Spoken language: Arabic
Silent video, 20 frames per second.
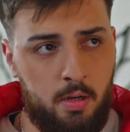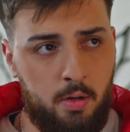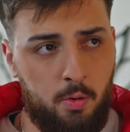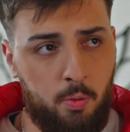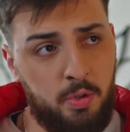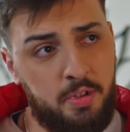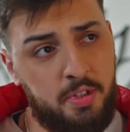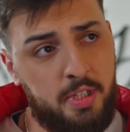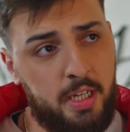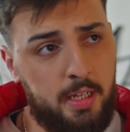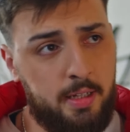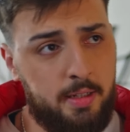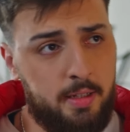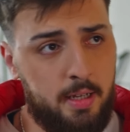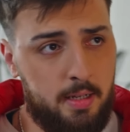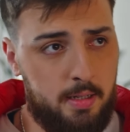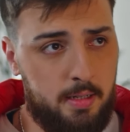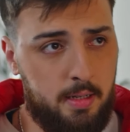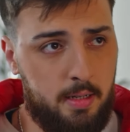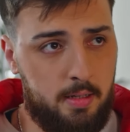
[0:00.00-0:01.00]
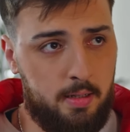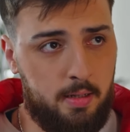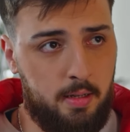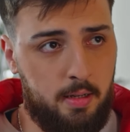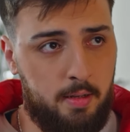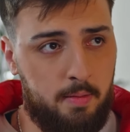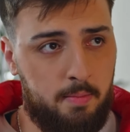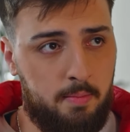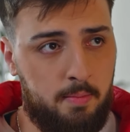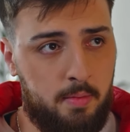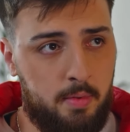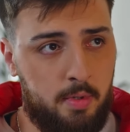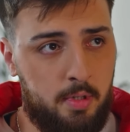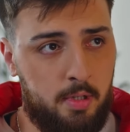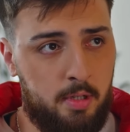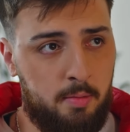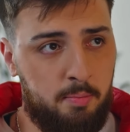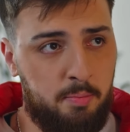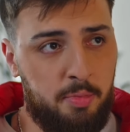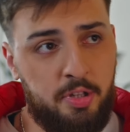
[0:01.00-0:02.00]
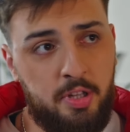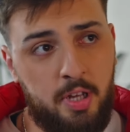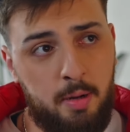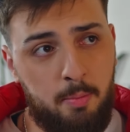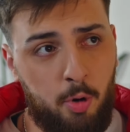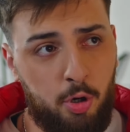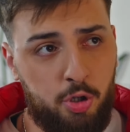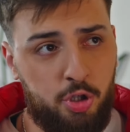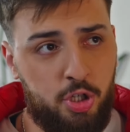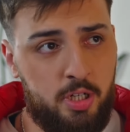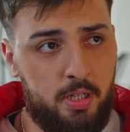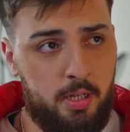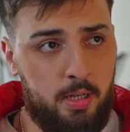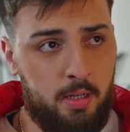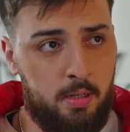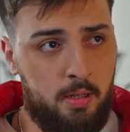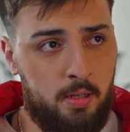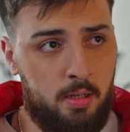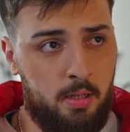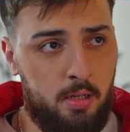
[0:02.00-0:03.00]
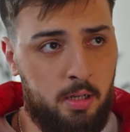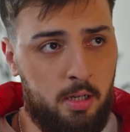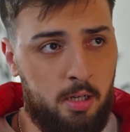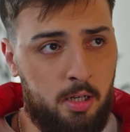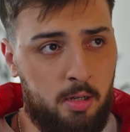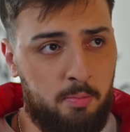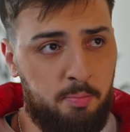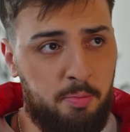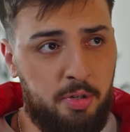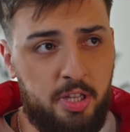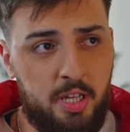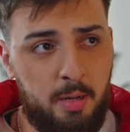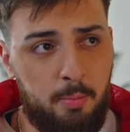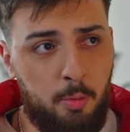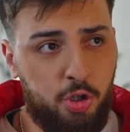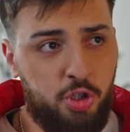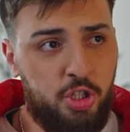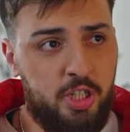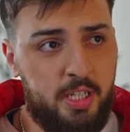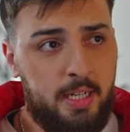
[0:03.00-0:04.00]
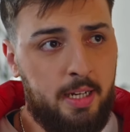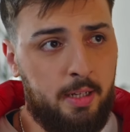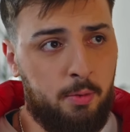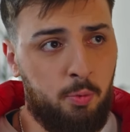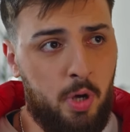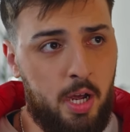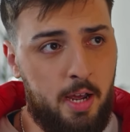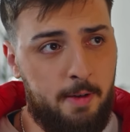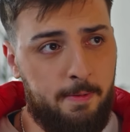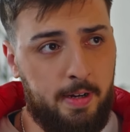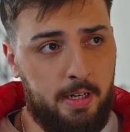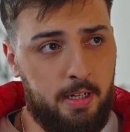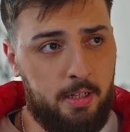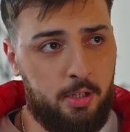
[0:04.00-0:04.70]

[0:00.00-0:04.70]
وانت قلتها أستاذ تهيم بدها معجزة بدها معجزة لتوقف على